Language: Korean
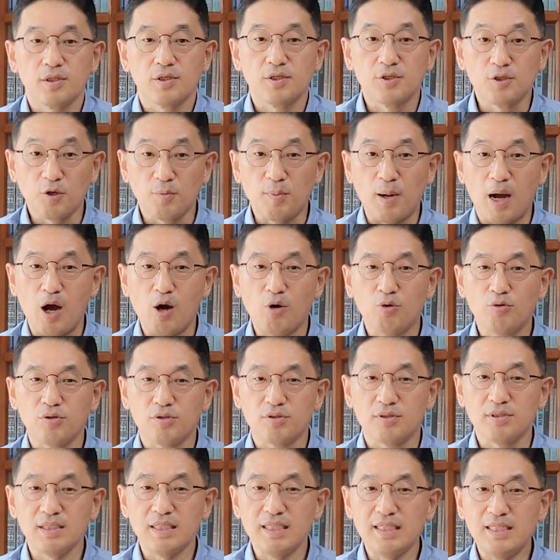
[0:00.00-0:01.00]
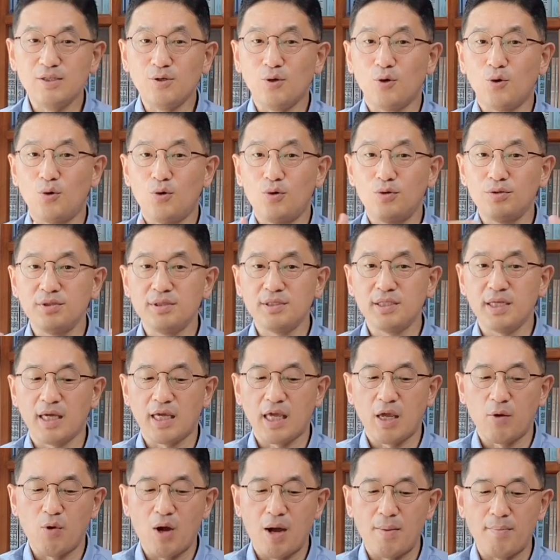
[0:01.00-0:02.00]
그리고 바울은 이 온
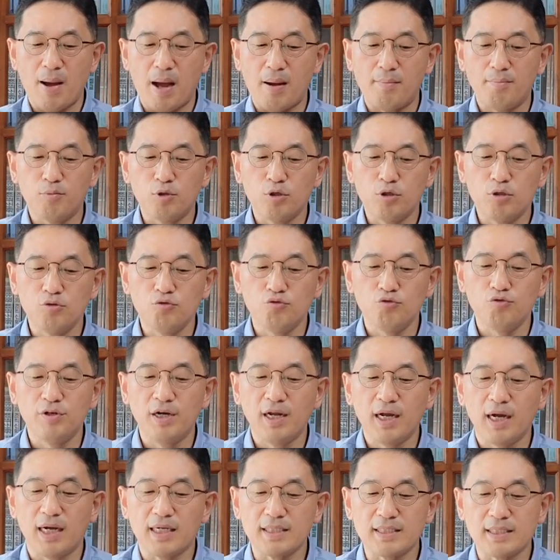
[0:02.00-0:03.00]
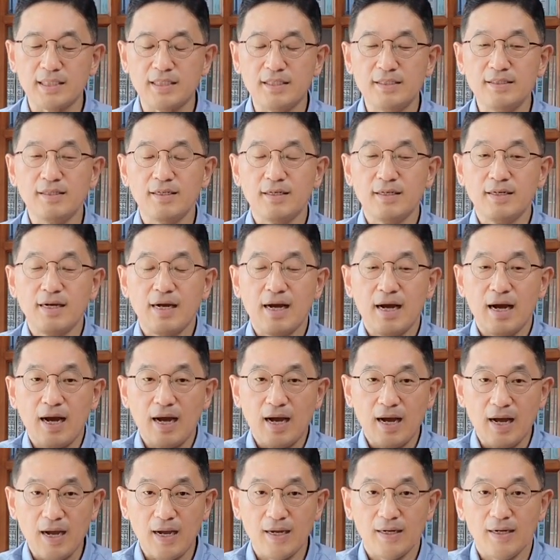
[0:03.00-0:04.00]
세계와 만물을 운행하시는
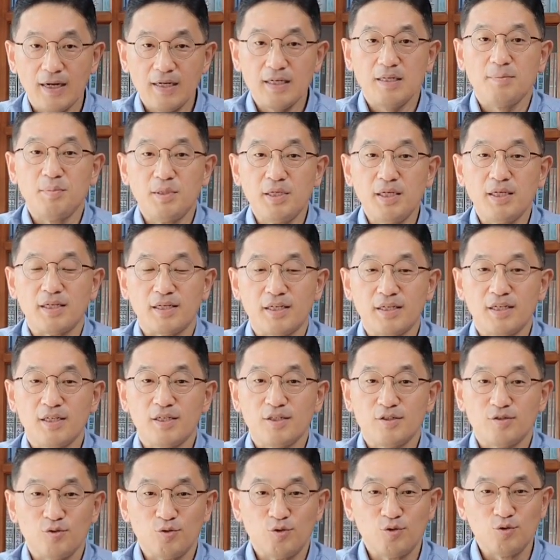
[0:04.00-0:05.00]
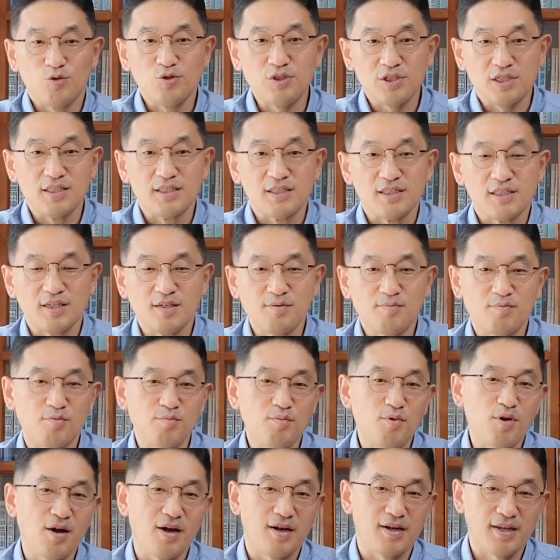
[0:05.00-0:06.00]
하나님이 누구신지를
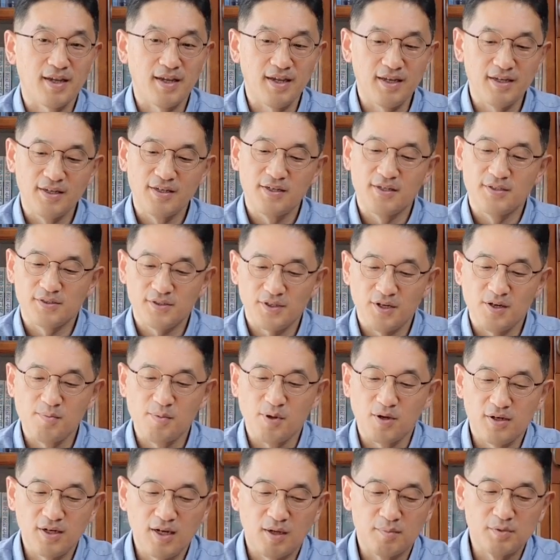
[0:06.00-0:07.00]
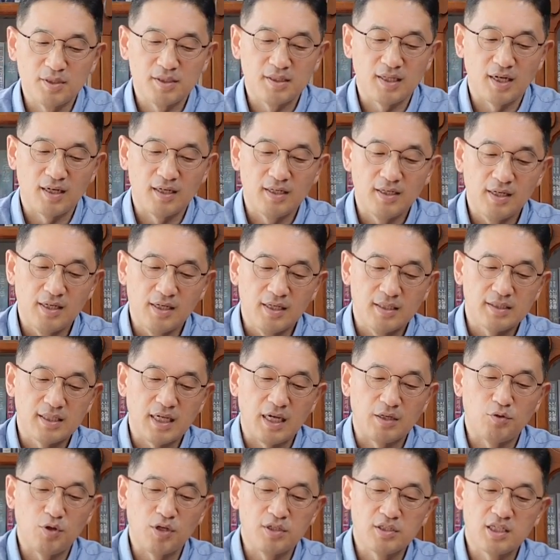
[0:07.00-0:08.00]
분명하게 설명을 합니다.
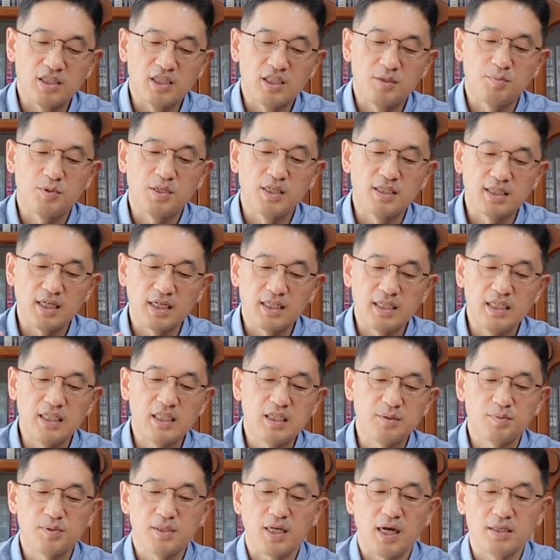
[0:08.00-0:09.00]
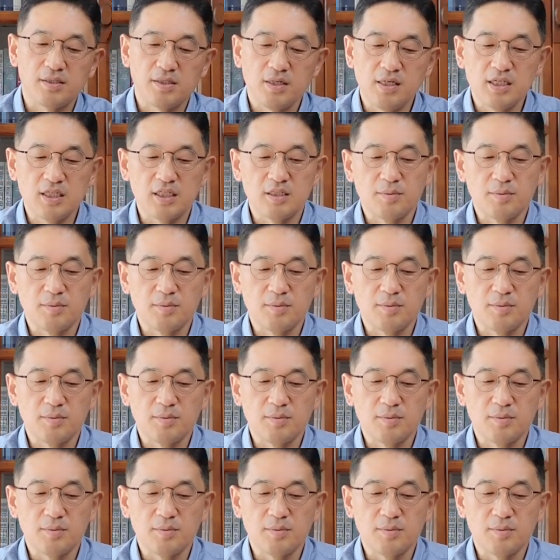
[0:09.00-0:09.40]
사도행전 17장 24절